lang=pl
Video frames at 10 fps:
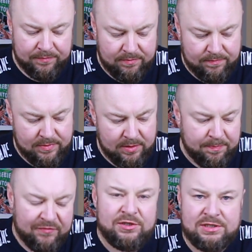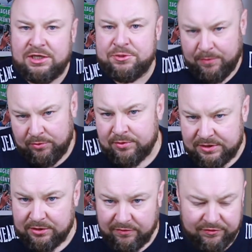Yy, pewnie z jakiejś
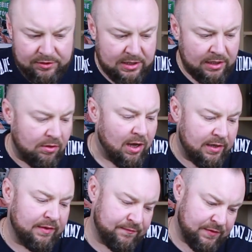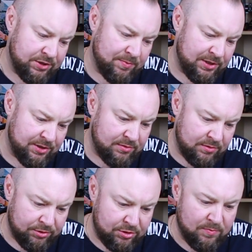produkcji to wynika, no ale w każdym razie
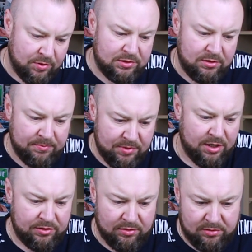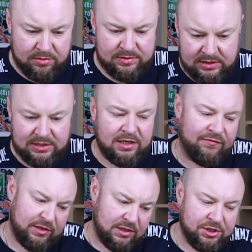dość mocno mnie to
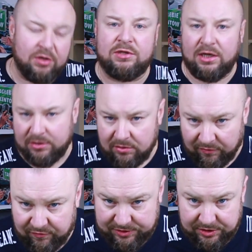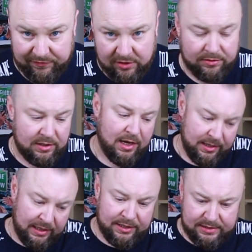zastanawia, dlaczego tak to właśnie wygląda,
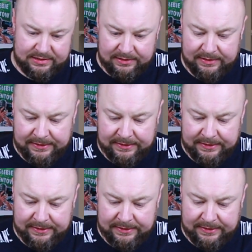ale tak jest.